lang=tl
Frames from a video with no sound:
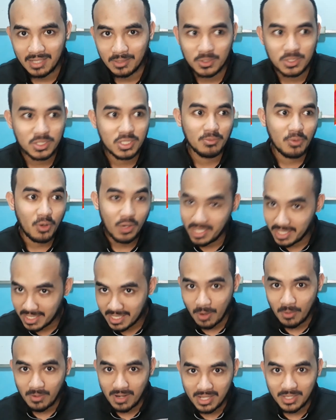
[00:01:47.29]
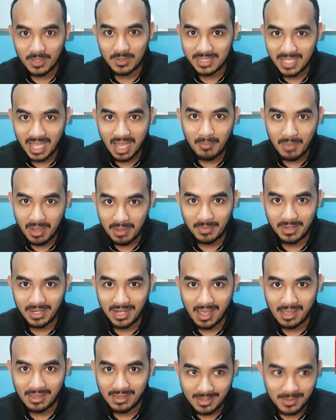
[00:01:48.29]
Gusto mo ikaw lang yung tama
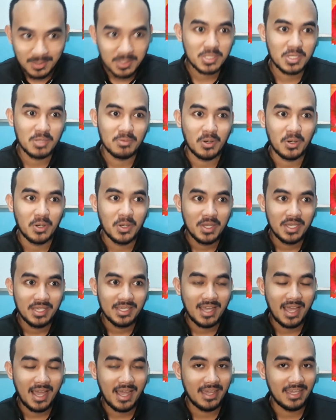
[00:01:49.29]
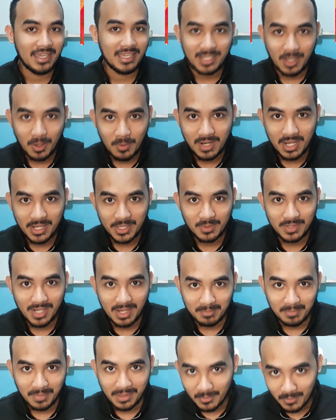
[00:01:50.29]
palagi. Gusto mo ikaw lang yung
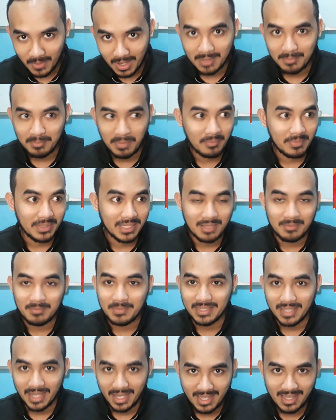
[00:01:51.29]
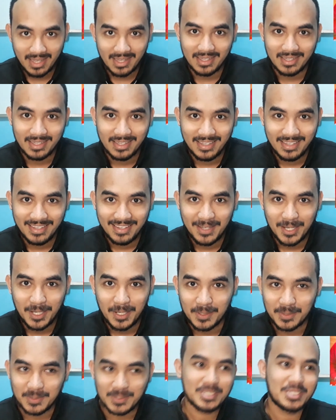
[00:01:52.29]
number one, pabida-bida ka.
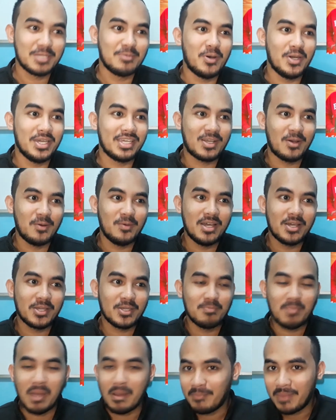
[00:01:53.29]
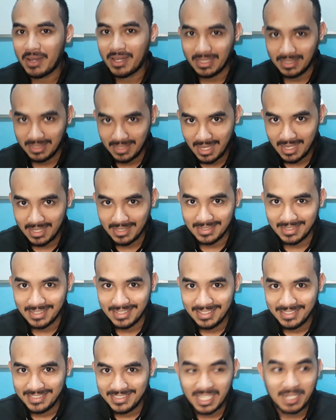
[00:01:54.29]
Uh, gusto mo ikaw lang yung papakinggan.
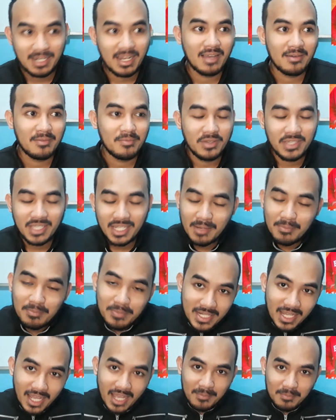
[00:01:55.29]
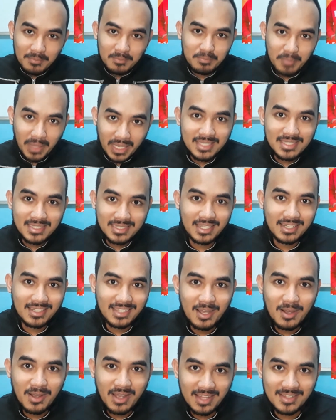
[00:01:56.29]
Yan ang yan ang pinaka basic
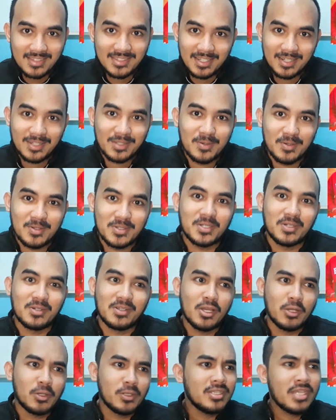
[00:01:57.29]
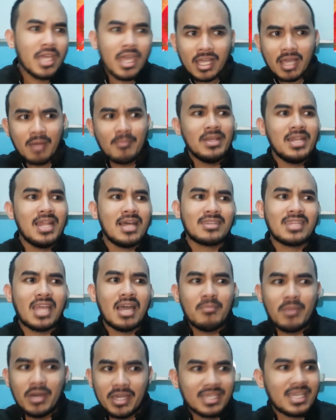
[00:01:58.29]
ng cancel culture ngayon. Hindi kami lang
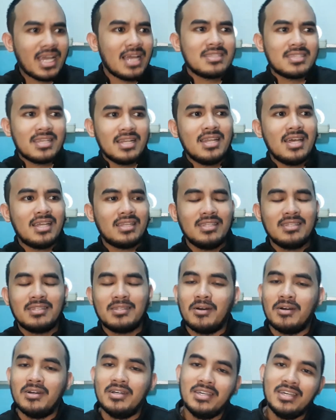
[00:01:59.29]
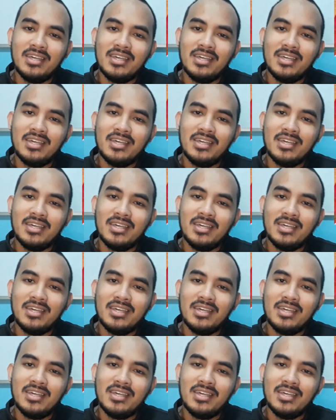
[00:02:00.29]
tama, i-cancel natin 'to.